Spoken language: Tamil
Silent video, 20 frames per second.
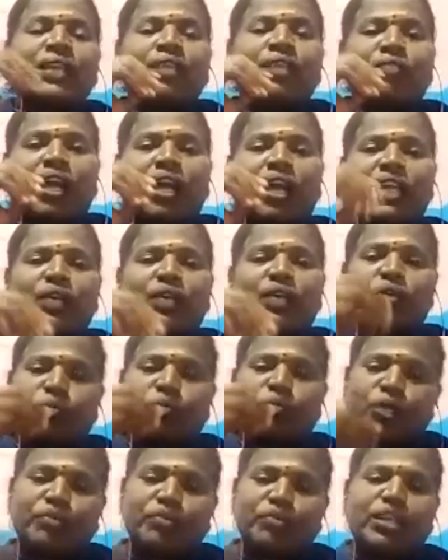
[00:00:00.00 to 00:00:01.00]
வாழ்க்கை ஒரு
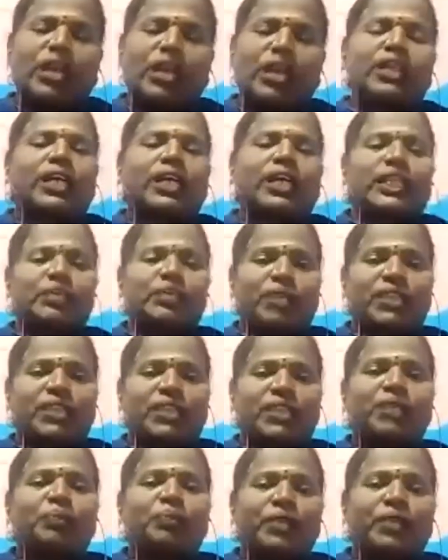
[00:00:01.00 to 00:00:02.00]
முடிவில்லாத கதை மாதிரி
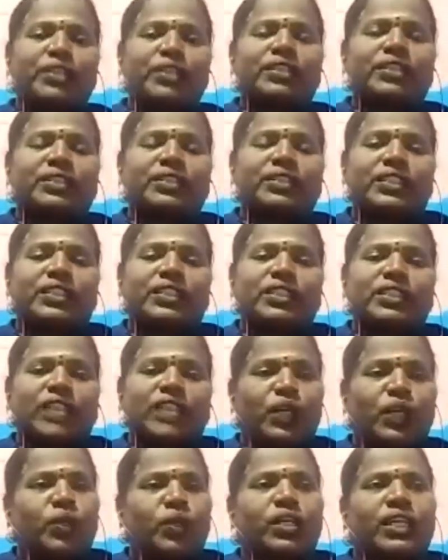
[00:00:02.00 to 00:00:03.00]
தான் போயிட்டு இருக்குது
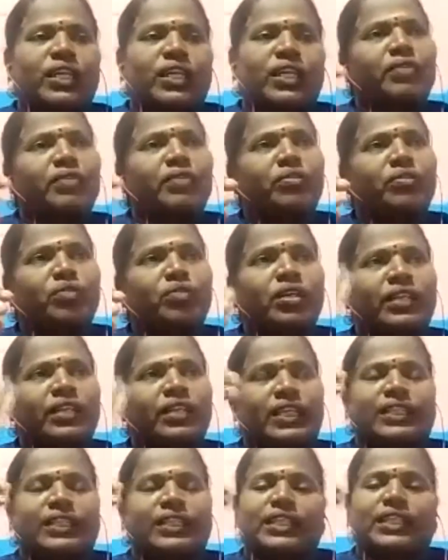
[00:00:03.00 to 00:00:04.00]
என்னோட கதை
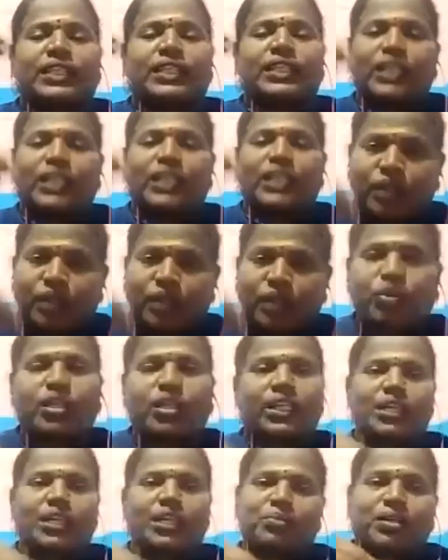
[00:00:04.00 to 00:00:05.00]
கிட்டத்தட்ட என்னோட நான் ஒரு
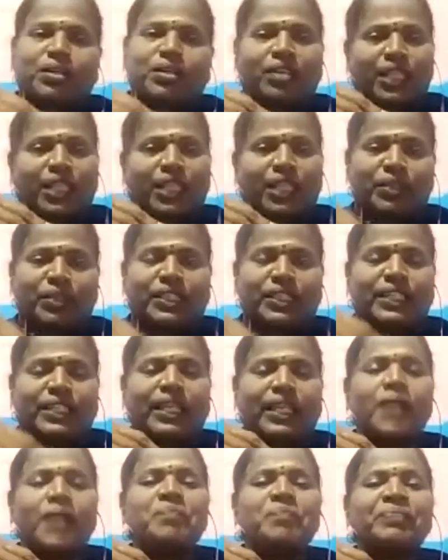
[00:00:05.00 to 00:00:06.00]
கதை கதைபாந்தர்
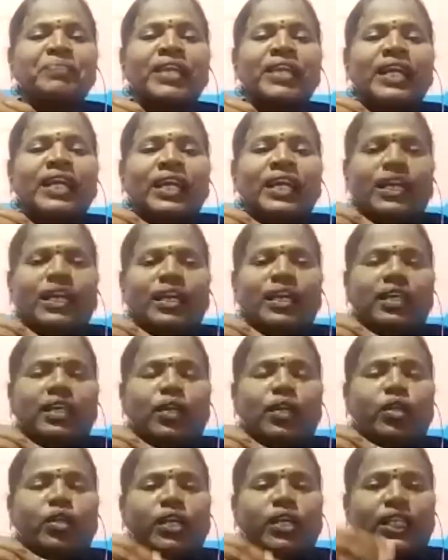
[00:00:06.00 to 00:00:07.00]
தான்
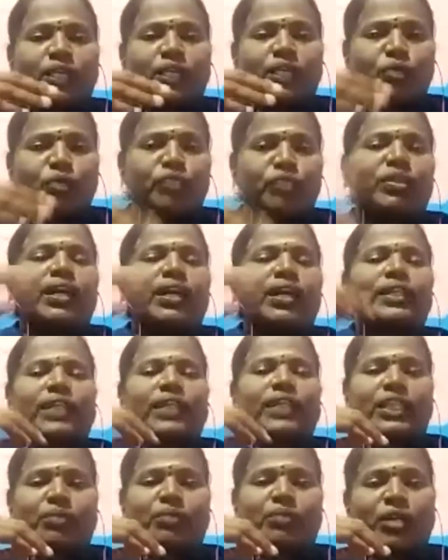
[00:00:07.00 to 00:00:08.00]
என்னுடைய கதை முடிவில்லாத
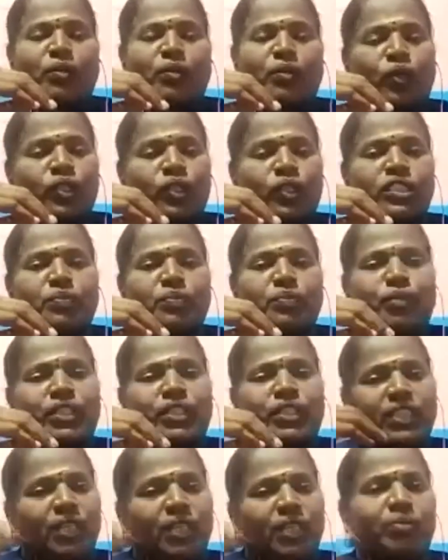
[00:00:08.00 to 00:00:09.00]
கதை மாதிரி தொடர்ந்துட்டு
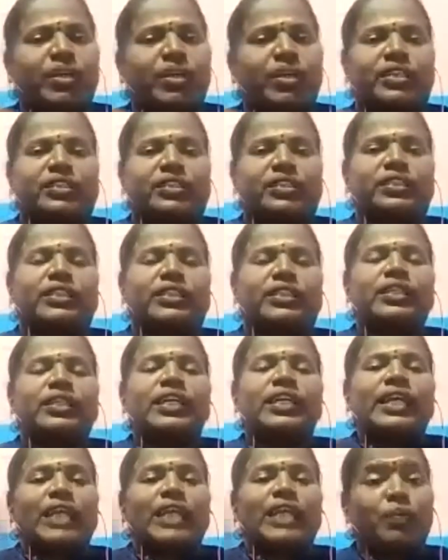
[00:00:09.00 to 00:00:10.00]
போயிட்டு இருக்கிற மாதிரி இருக்குது
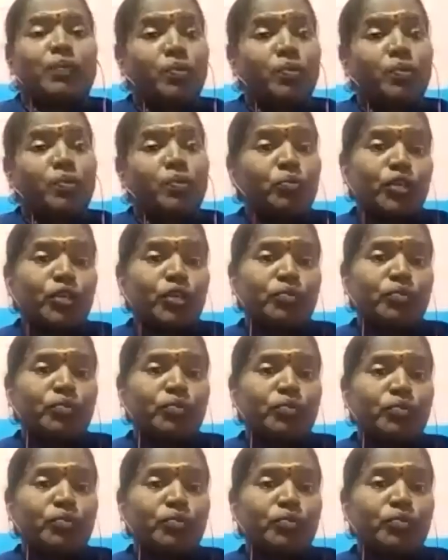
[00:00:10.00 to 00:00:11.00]
எப்போ முடிவு
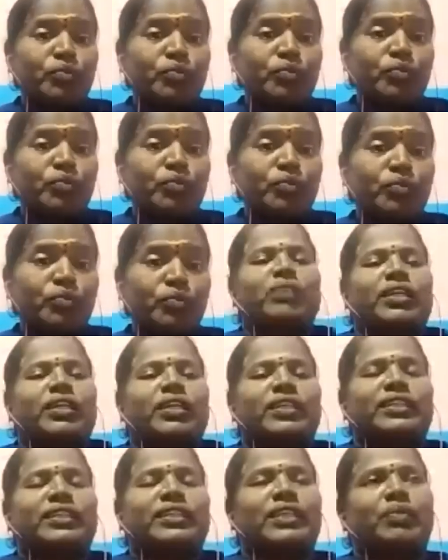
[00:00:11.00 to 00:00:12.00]
வருமானு தெரியலைங்கிற மாதிரி
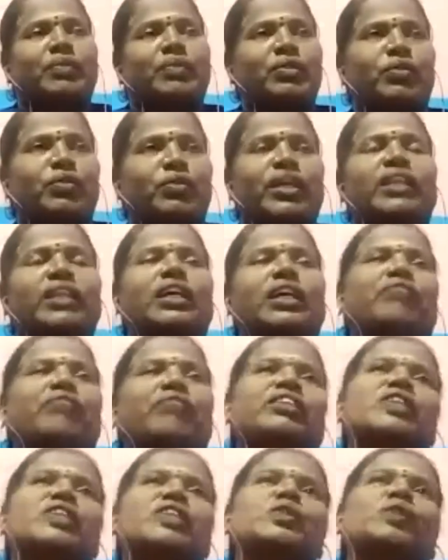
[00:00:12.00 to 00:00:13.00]
இருக்குது அப்படின்னு உடனே அந்த
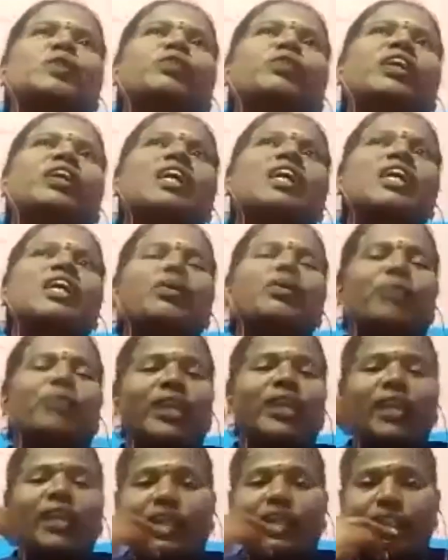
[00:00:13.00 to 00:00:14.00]
கவிஞன் சொல்லுவார்
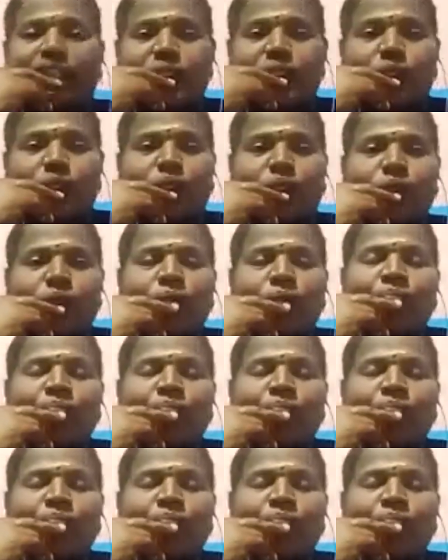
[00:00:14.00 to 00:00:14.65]
உடனே கதை சொல்லும்